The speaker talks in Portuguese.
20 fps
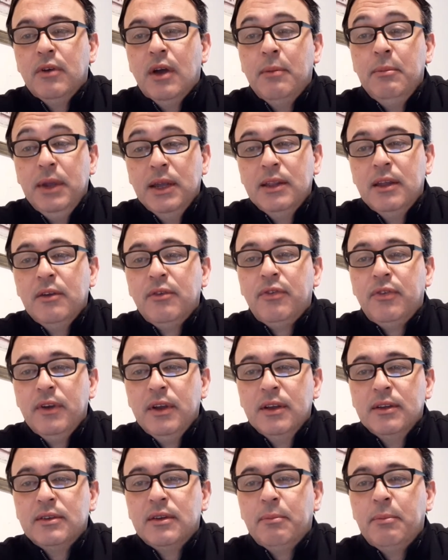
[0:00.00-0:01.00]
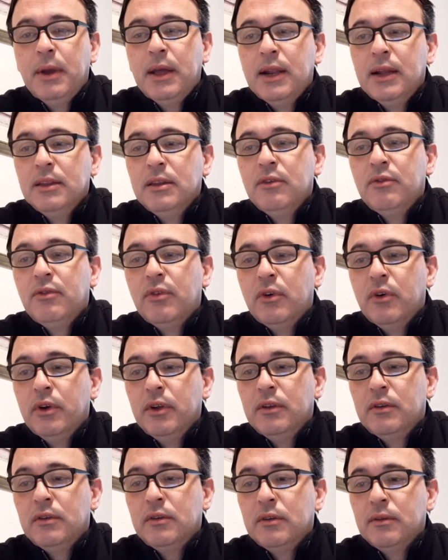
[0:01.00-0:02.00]
a minha defesa perante
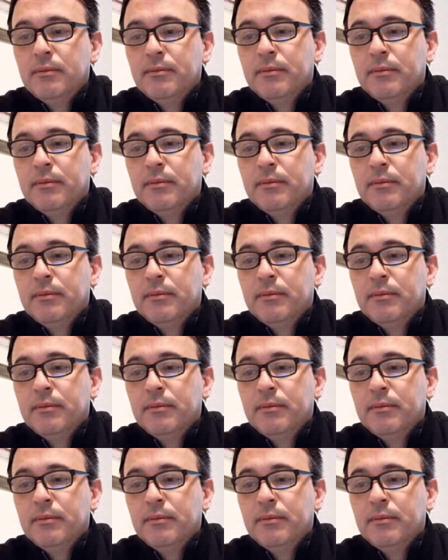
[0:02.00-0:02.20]
vós.